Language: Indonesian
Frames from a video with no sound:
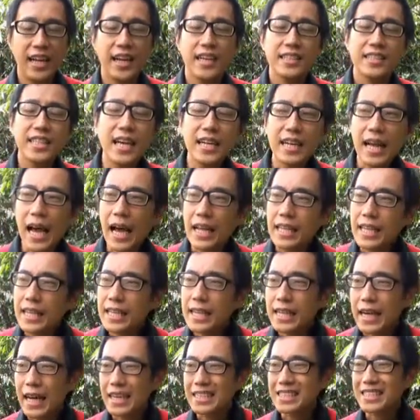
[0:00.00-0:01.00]
Dan hanya
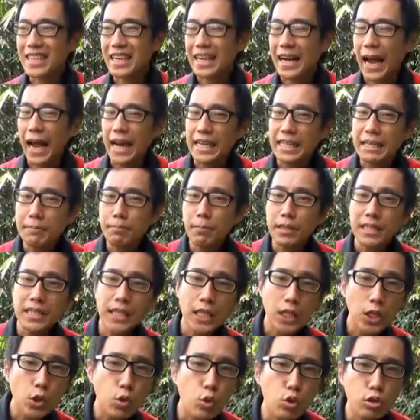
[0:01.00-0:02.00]
dengan sekali
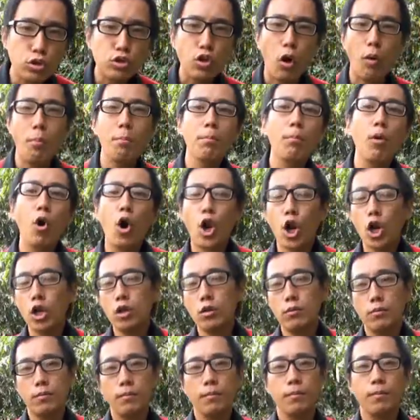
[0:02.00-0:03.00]
menyentuh tombol,
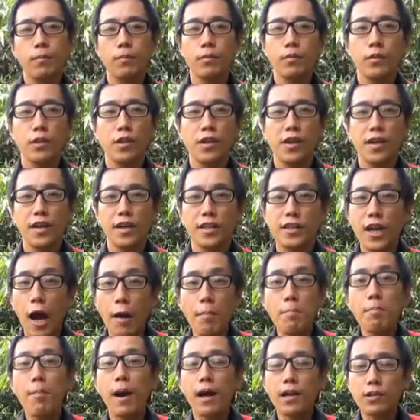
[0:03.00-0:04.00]

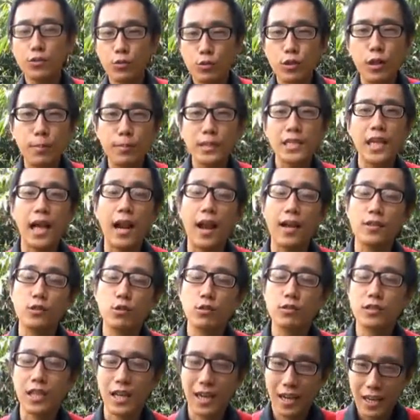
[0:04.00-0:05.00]
gambar sudah bisa
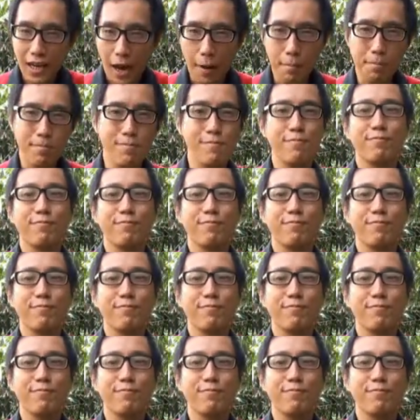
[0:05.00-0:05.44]
langsung terekam.